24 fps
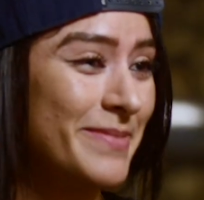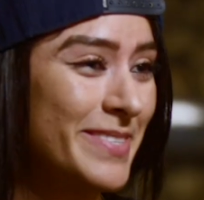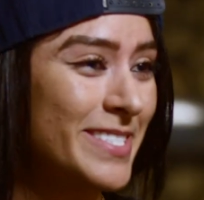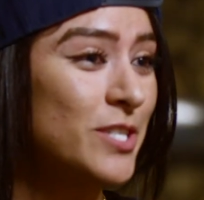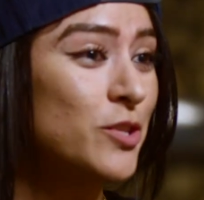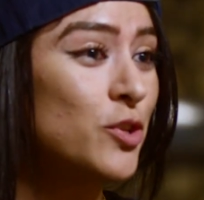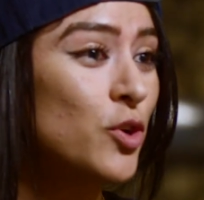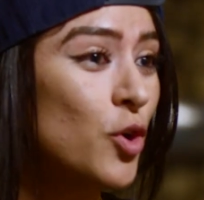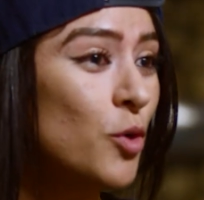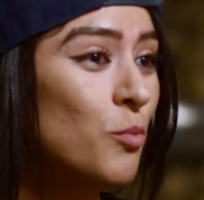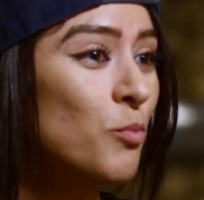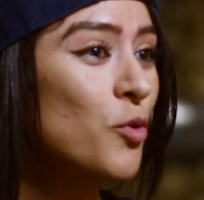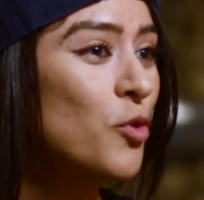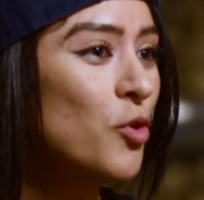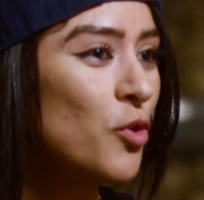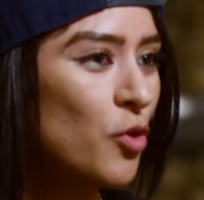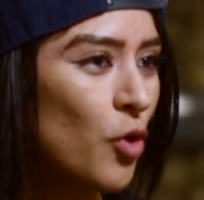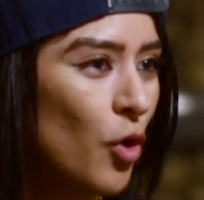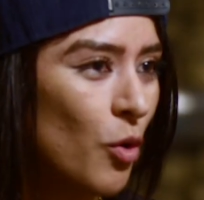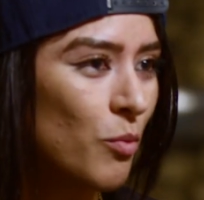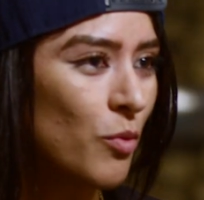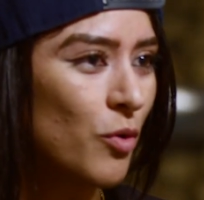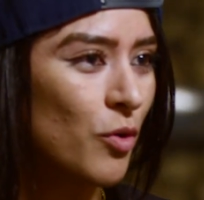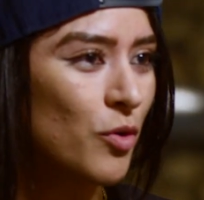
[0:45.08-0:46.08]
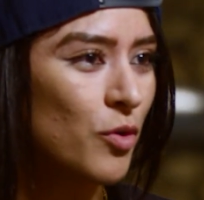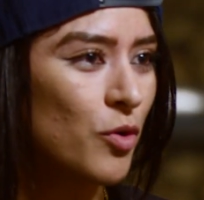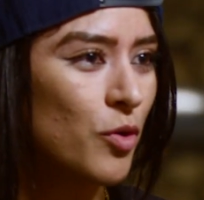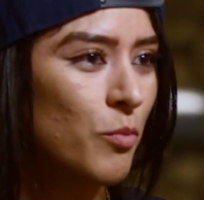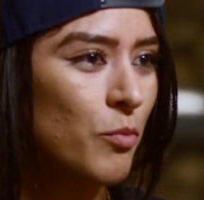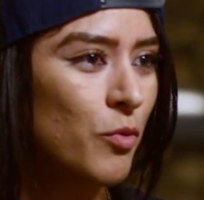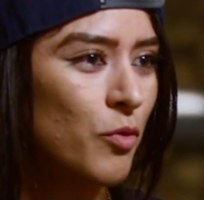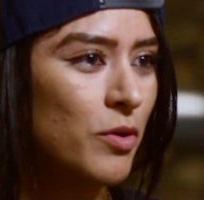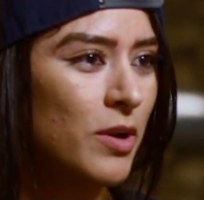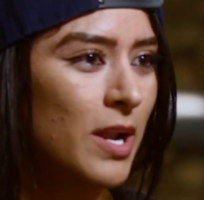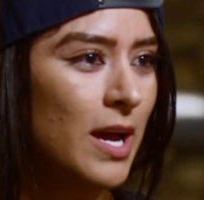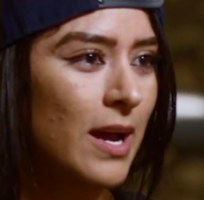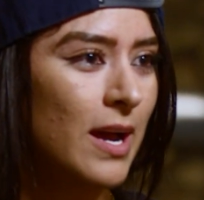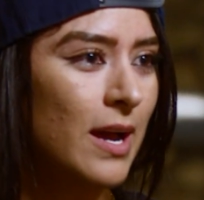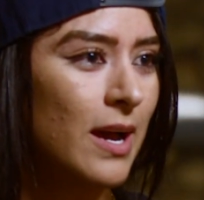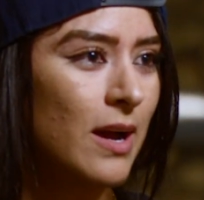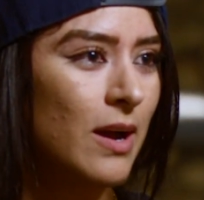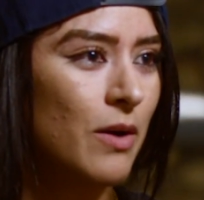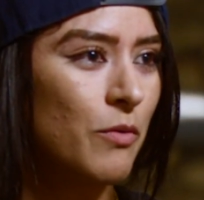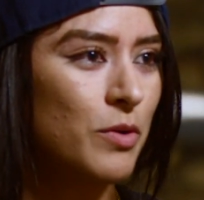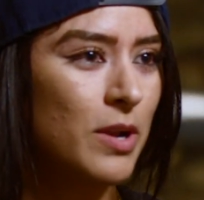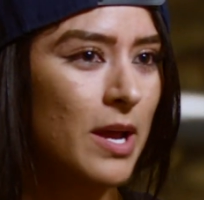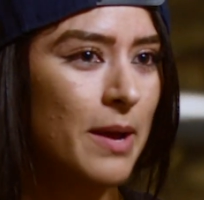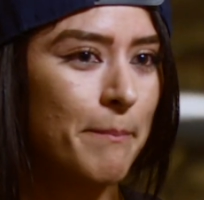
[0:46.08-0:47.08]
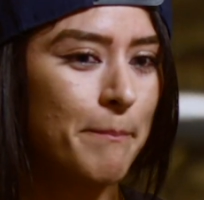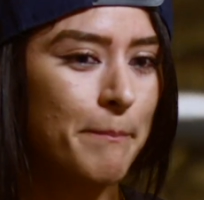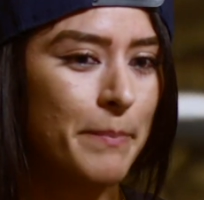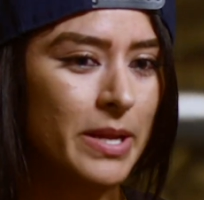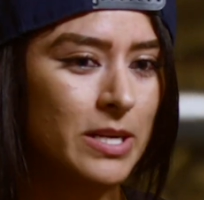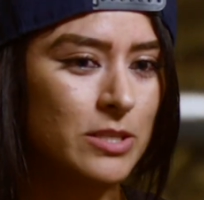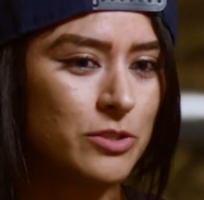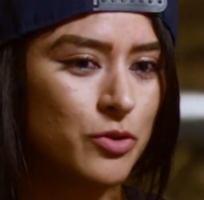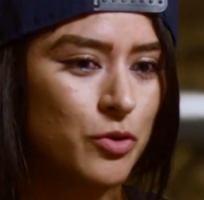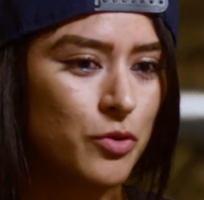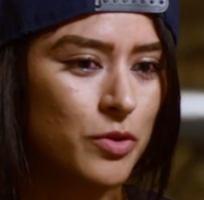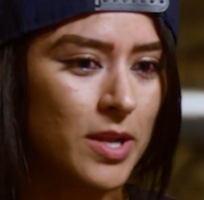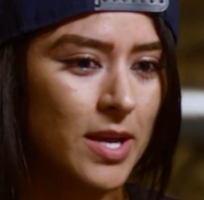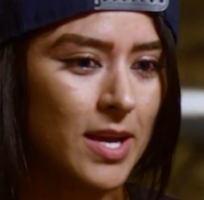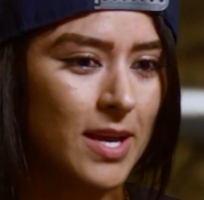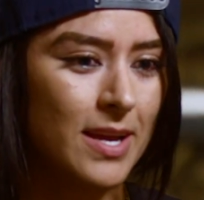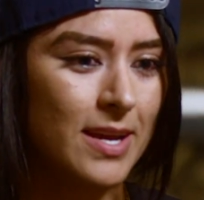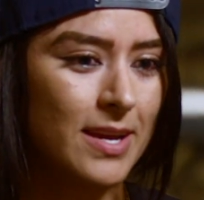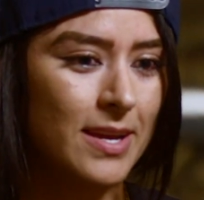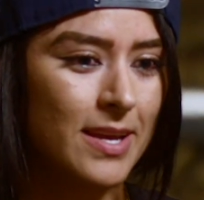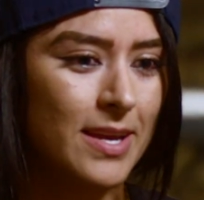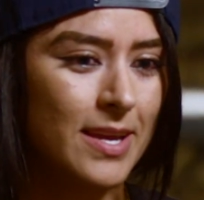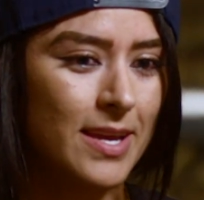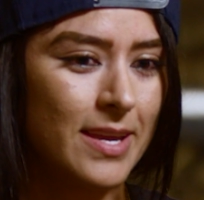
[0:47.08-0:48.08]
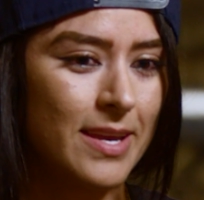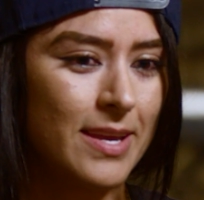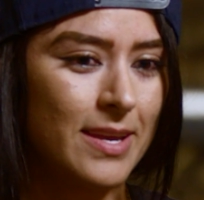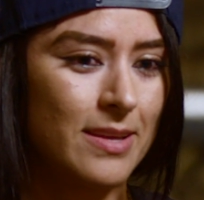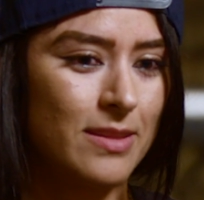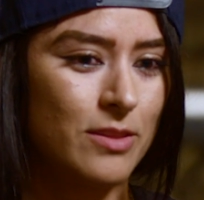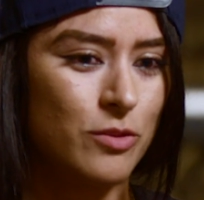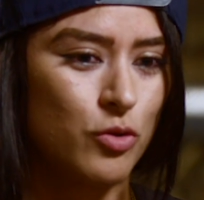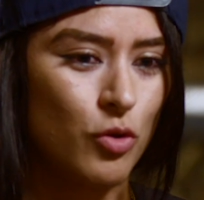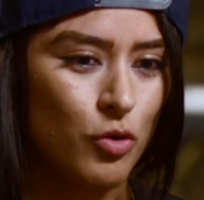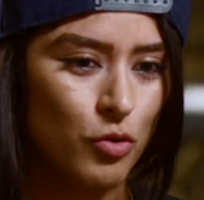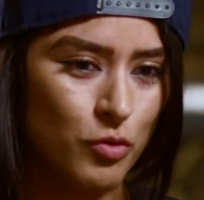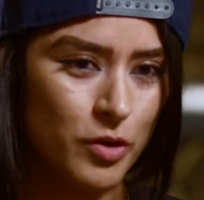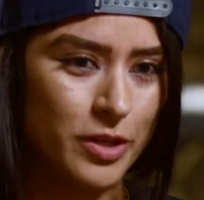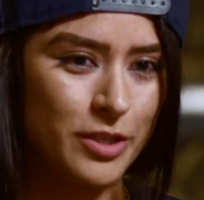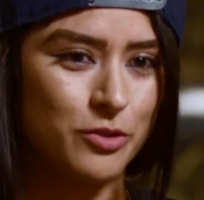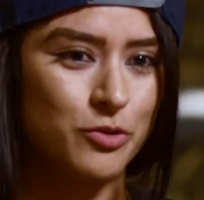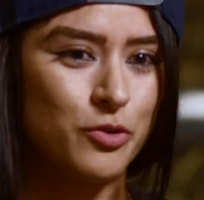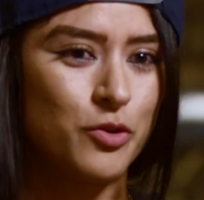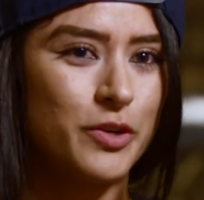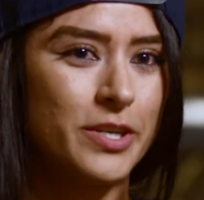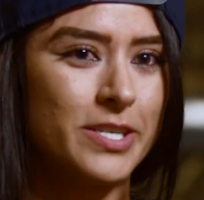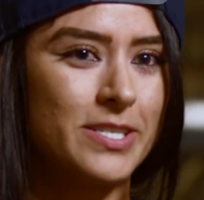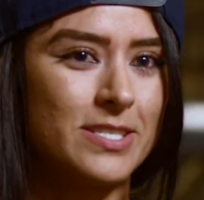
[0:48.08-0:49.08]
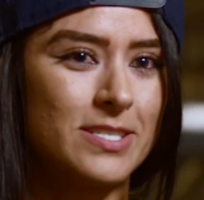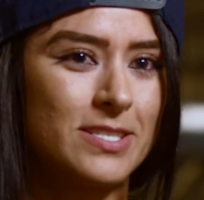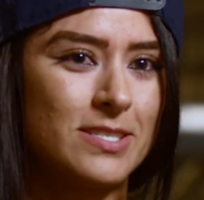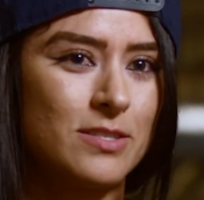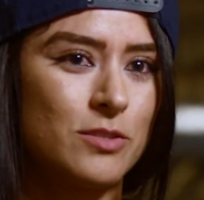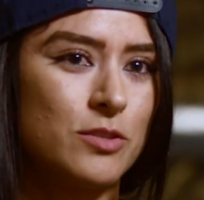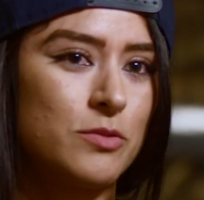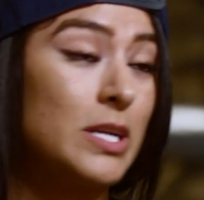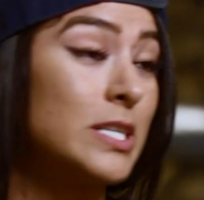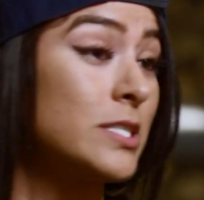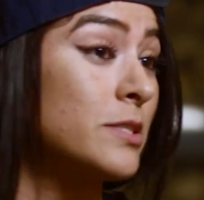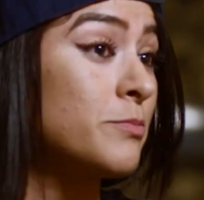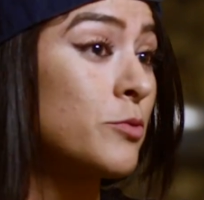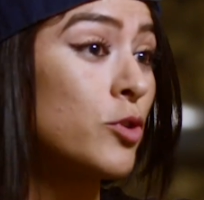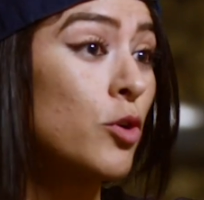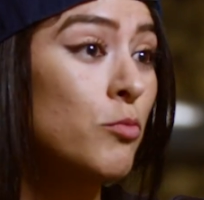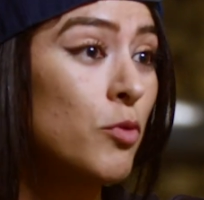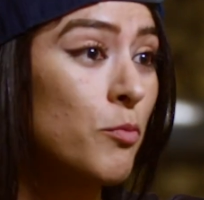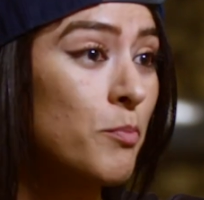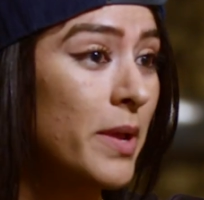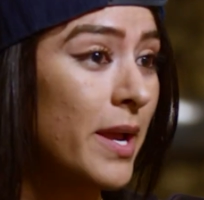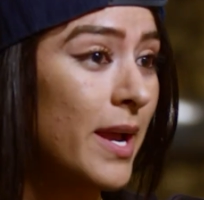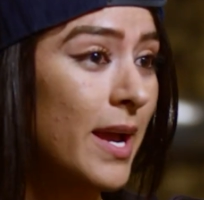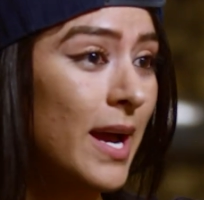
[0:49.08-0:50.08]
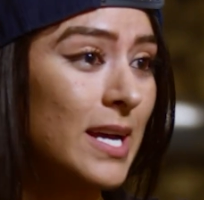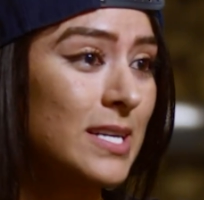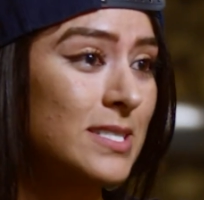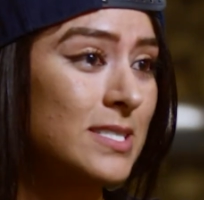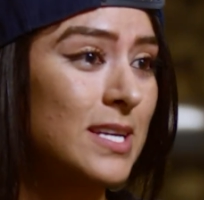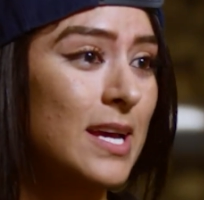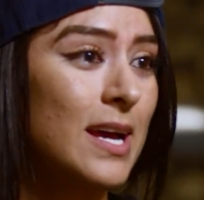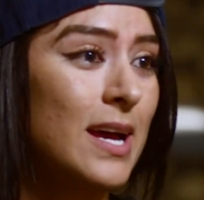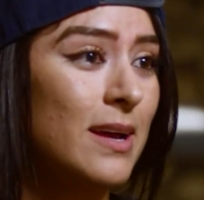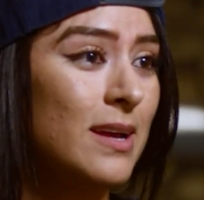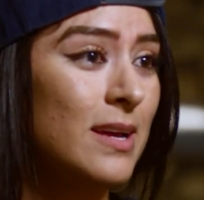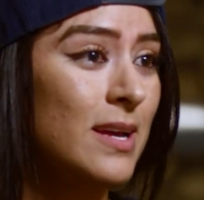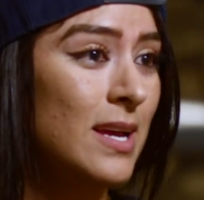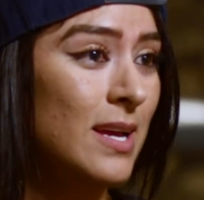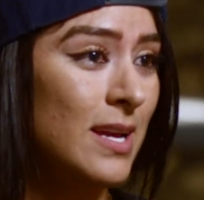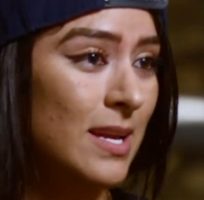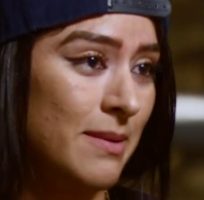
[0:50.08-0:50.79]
me siento como un lobo, como una, una persona que todo esto es, es como mi casa,